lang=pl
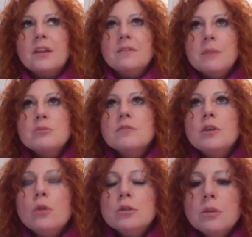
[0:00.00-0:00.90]
wiem, że
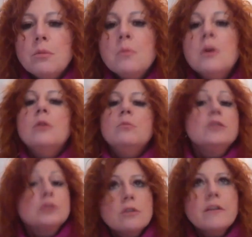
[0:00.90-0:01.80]
wielu osobom,
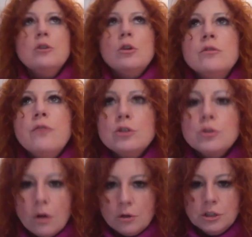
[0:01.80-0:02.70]
mówiąc kolokwialnie,
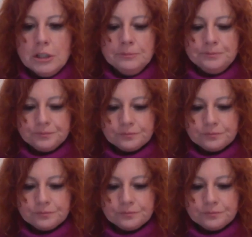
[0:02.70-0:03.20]
otworzył oczy,